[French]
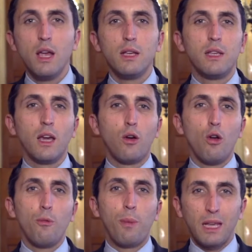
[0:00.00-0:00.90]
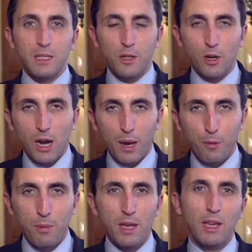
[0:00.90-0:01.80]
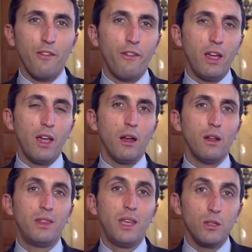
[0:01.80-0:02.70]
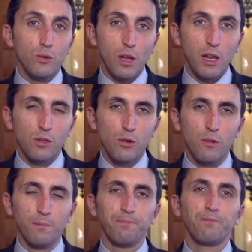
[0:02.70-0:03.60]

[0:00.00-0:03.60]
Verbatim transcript: c'est que le président de la République avait, dès son élection,